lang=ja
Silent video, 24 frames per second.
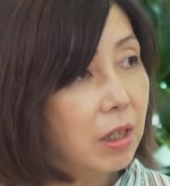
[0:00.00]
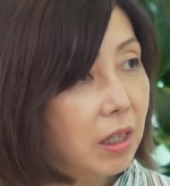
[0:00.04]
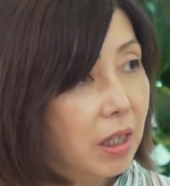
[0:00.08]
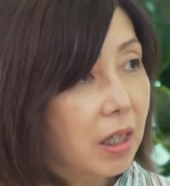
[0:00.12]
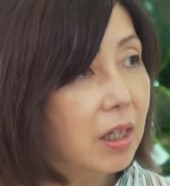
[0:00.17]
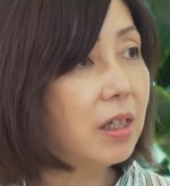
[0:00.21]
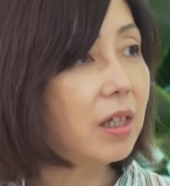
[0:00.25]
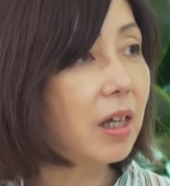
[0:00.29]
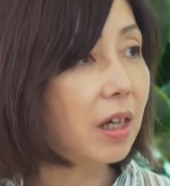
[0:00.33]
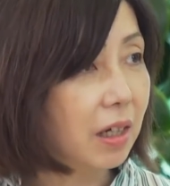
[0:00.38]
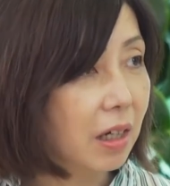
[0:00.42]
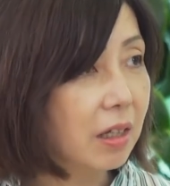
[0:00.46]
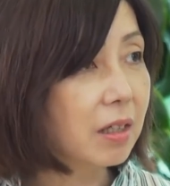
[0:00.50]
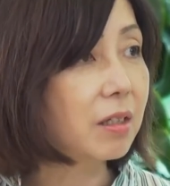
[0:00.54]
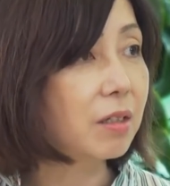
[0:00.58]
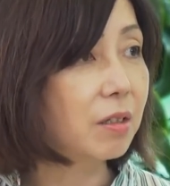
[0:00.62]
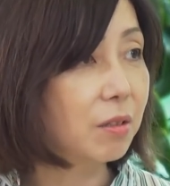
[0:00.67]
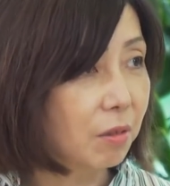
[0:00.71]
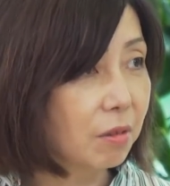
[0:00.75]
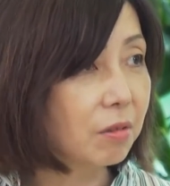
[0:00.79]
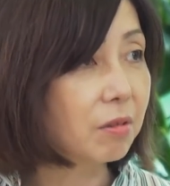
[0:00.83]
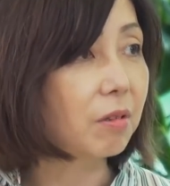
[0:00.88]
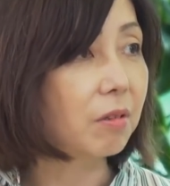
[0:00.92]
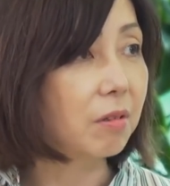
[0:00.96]
リーダーが
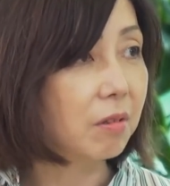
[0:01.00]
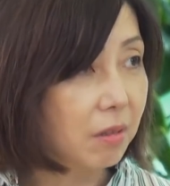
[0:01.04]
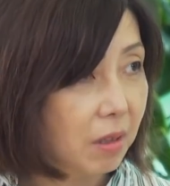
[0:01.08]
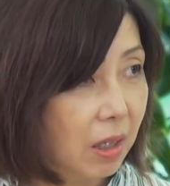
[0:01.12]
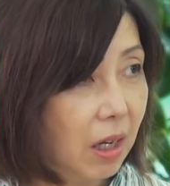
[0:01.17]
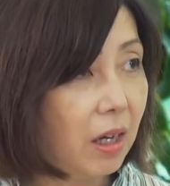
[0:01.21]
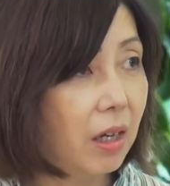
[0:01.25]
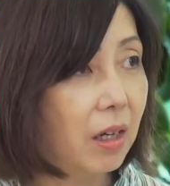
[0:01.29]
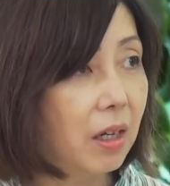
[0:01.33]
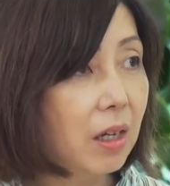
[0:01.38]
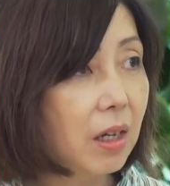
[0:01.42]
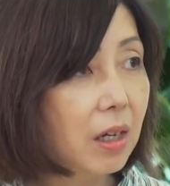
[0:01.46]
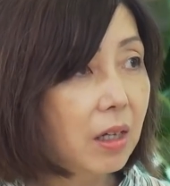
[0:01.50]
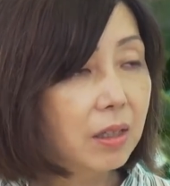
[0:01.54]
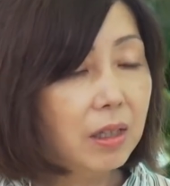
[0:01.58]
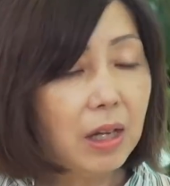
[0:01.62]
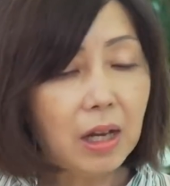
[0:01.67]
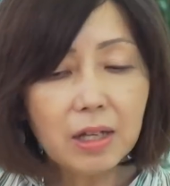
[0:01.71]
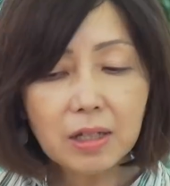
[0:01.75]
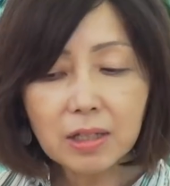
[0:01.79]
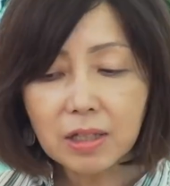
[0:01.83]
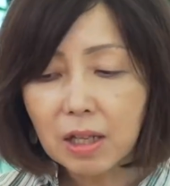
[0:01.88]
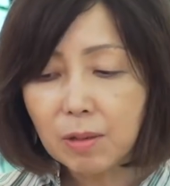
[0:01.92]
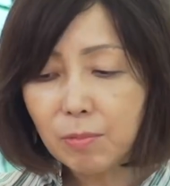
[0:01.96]
必要というか
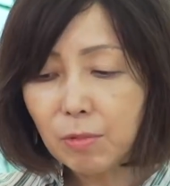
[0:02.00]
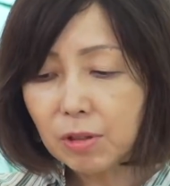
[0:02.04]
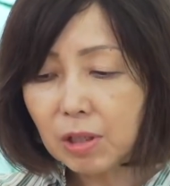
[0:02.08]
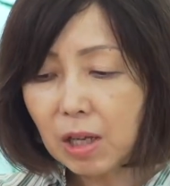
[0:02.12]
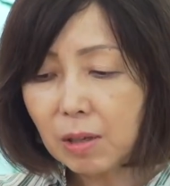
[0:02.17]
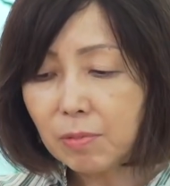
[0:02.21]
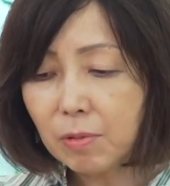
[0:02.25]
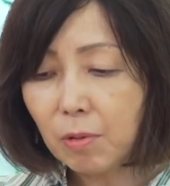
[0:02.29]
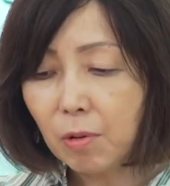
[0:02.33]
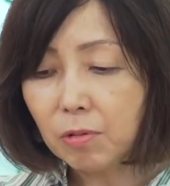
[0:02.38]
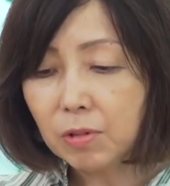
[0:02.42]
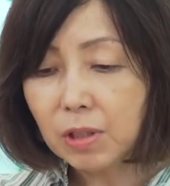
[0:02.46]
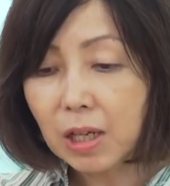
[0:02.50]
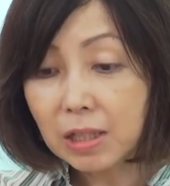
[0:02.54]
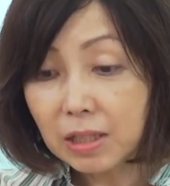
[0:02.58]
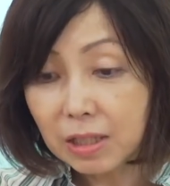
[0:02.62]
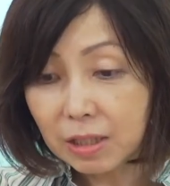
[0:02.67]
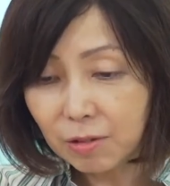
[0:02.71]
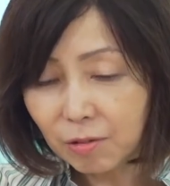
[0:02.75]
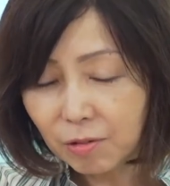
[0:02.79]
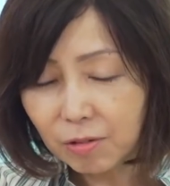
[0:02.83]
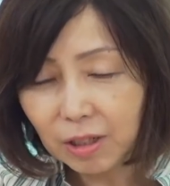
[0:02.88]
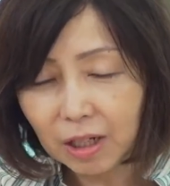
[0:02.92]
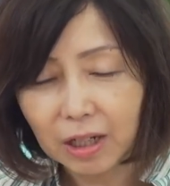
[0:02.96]
男性も多分同
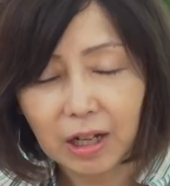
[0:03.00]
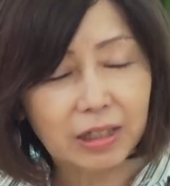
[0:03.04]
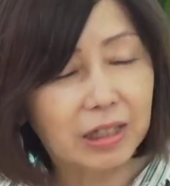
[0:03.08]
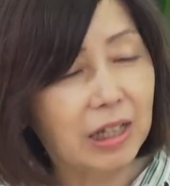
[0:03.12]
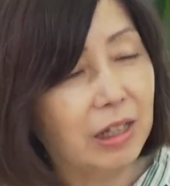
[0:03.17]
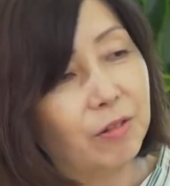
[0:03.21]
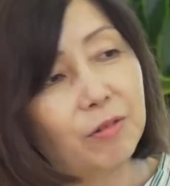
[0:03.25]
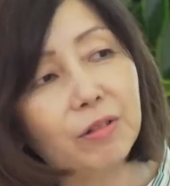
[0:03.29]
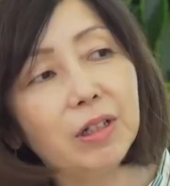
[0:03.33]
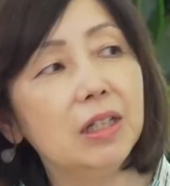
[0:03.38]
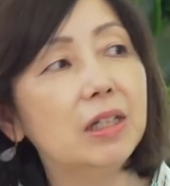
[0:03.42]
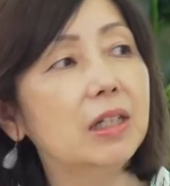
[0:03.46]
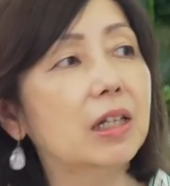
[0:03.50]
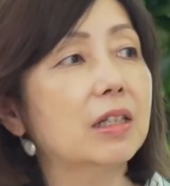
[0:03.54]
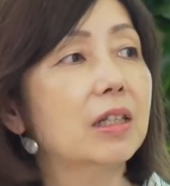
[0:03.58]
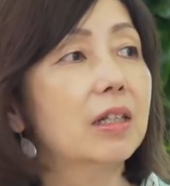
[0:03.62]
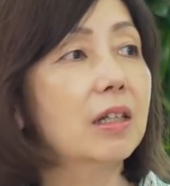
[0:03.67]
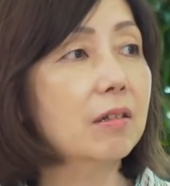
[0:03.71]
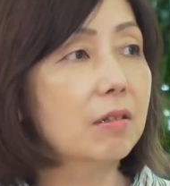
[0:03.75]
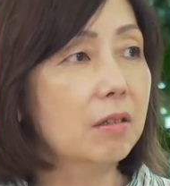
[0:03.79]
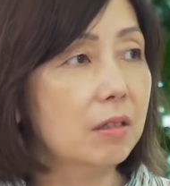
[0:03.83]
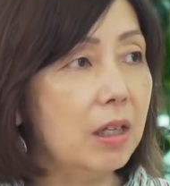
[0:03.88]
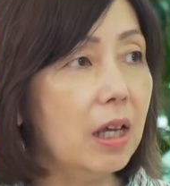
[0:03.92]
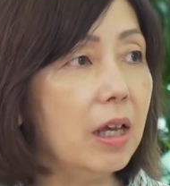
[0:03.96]
じような方のリーダーじゃ
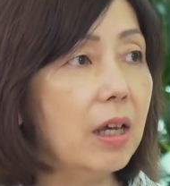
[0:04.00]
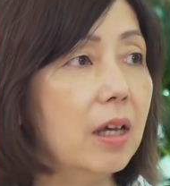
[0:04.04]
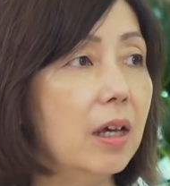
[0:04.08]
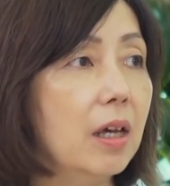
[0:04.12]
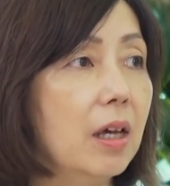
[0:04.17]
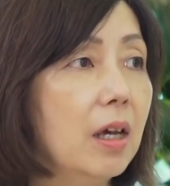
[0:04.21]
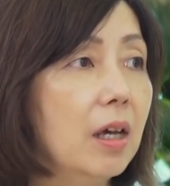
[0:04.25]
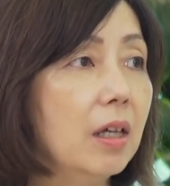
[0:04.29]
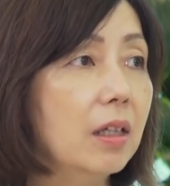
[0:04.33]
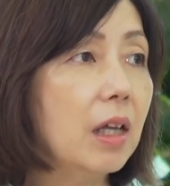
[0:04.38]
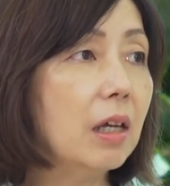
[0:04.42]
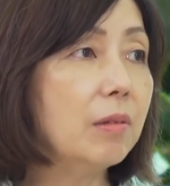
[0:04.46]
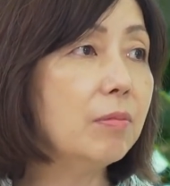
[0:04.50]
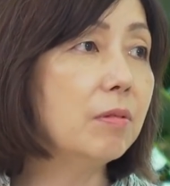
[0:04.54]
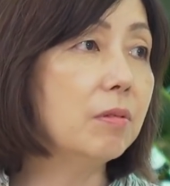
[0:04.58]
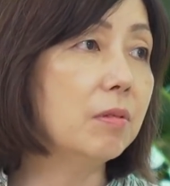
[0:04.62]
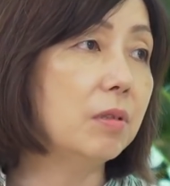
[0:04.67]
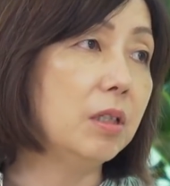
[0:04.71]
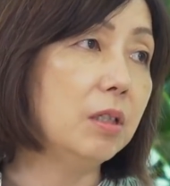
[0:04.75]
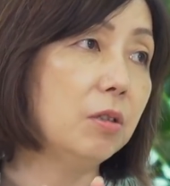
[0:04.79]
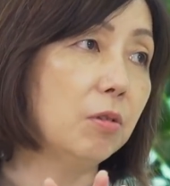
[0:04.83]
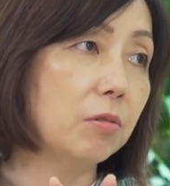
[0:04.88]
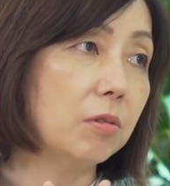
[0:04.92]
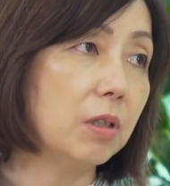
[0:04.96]
なくて、はい、多
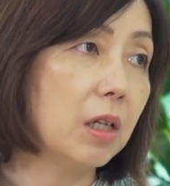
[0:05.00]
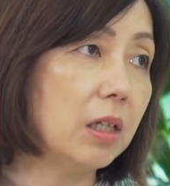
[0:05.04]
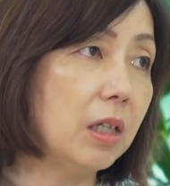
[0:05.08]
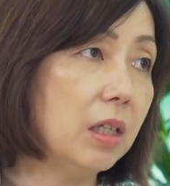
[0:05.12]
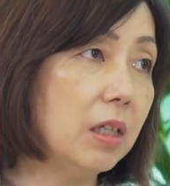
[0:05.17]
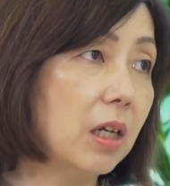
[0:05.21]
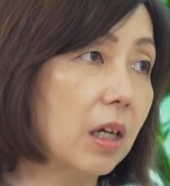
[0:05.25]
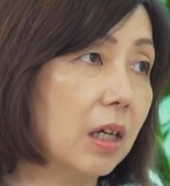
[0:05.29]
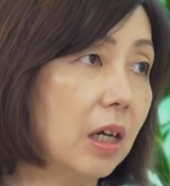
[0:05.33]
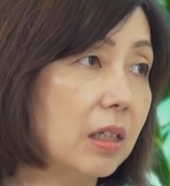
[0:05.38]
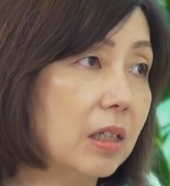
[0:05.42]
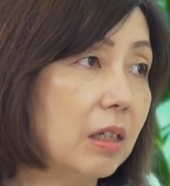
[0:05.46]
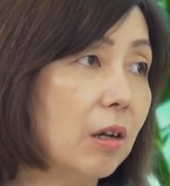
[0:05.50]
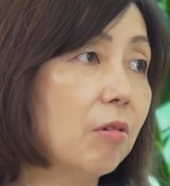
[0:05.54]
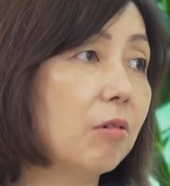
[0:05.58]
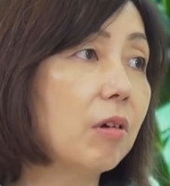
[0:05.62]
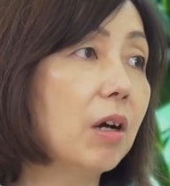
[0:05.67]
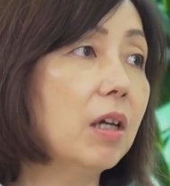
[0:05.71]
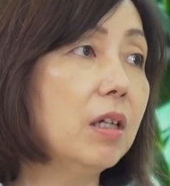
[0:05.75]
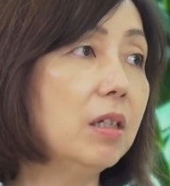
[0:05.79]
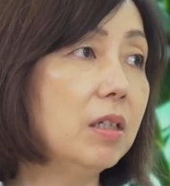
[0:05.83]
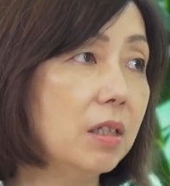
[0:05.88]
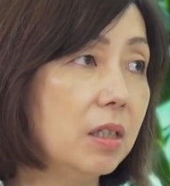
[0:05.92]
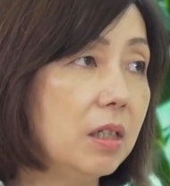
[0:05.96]
分いろんなリーダーがいた方
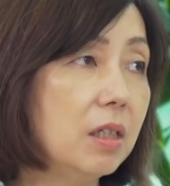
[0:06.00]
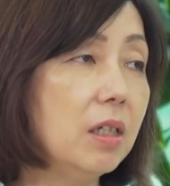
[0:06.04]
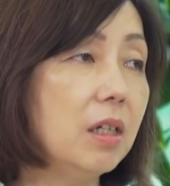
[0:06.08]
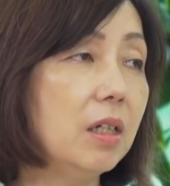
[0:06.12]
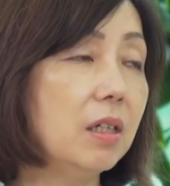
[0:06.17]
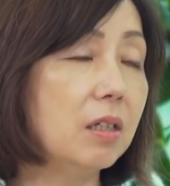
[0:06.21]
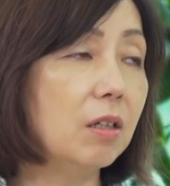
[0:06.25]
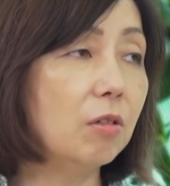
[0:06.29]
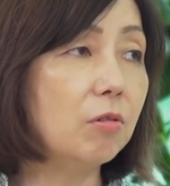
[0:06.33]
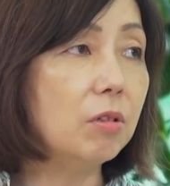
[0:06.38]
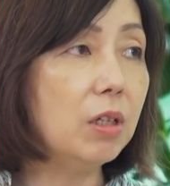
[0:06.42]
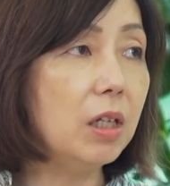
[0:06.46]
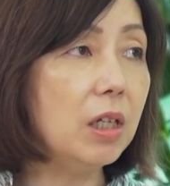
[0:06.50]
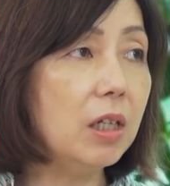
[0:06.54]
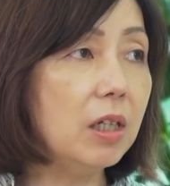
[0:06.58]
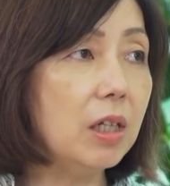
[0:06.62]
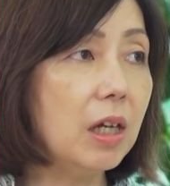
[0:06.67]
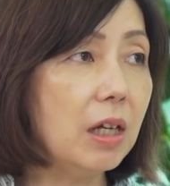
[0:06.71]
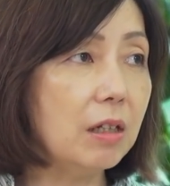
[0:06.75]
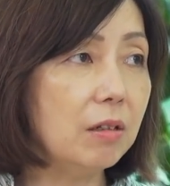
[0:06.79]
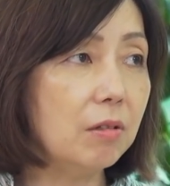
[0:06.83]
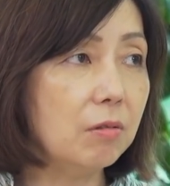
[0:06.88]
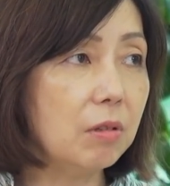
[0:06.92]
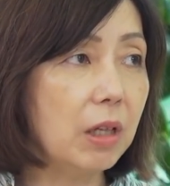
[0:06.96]
がいいしそ、ね,、のリー
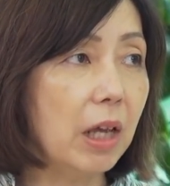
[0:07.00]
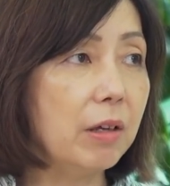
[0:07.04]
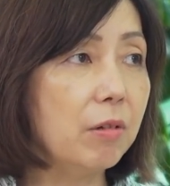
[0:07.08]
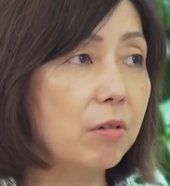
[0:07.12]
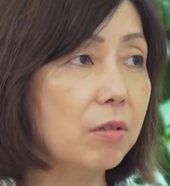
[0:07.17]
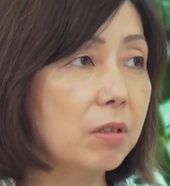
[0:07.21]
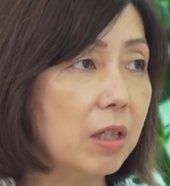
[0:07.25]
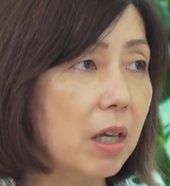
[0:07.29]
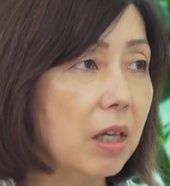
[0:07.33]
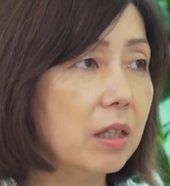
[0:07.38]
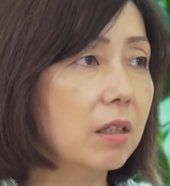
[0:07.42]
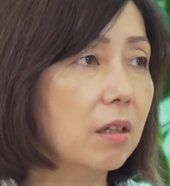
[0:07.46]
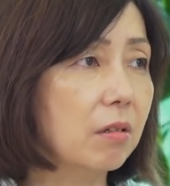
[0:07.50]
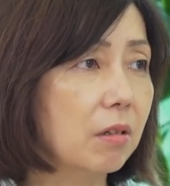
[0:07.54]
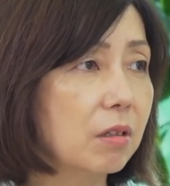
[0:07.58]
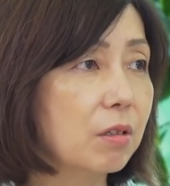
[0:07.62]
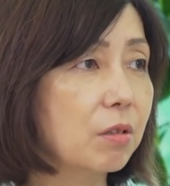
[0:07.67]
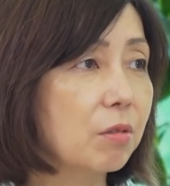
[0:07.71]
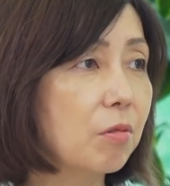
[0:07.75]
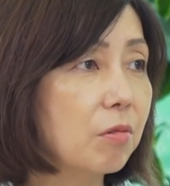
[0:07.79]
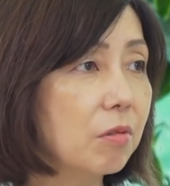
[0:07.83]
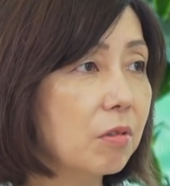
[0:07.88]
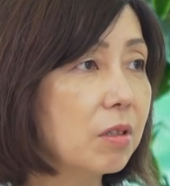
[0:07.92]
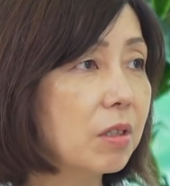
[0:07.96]
ダーの多様性っていうのが
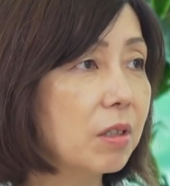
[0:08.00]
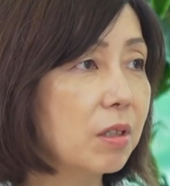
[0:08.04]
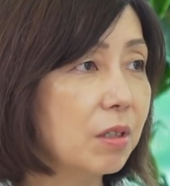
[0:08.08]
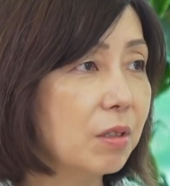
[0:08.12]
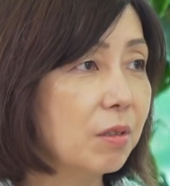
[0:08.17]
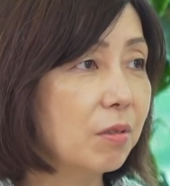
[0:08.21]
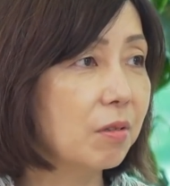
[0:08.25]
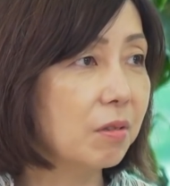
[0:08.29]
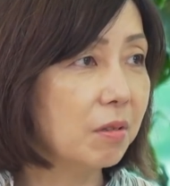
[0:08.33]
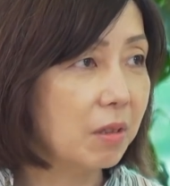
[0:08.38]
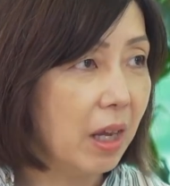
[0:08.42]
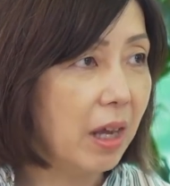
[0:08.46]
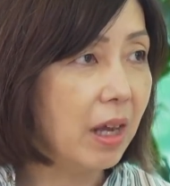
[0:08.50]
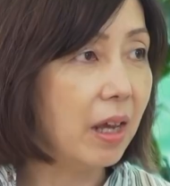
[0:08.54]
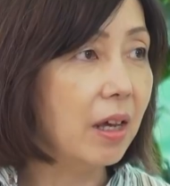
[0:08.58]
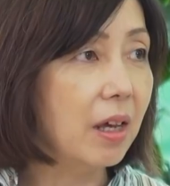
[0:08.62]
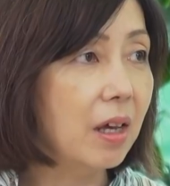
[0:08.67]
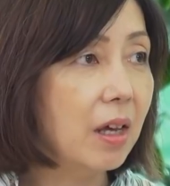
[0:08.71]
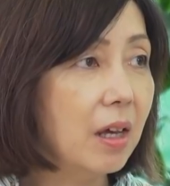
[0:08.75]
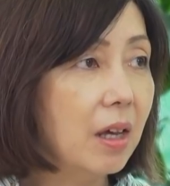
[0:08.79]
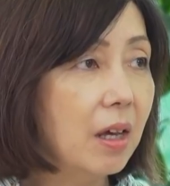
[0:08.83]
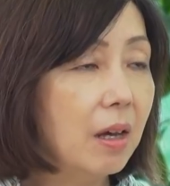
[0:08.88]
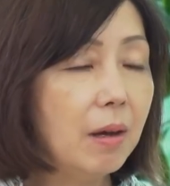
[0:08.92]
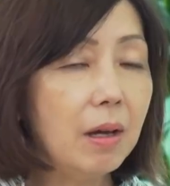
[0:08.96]
すごく必要で、は
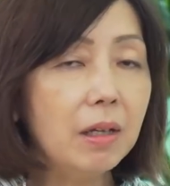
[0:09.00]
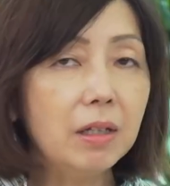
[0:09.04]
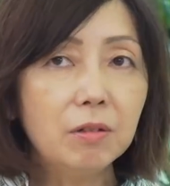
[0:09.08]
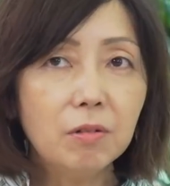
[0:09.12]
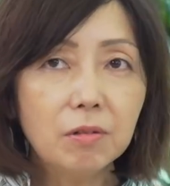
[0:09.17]
い、あいろ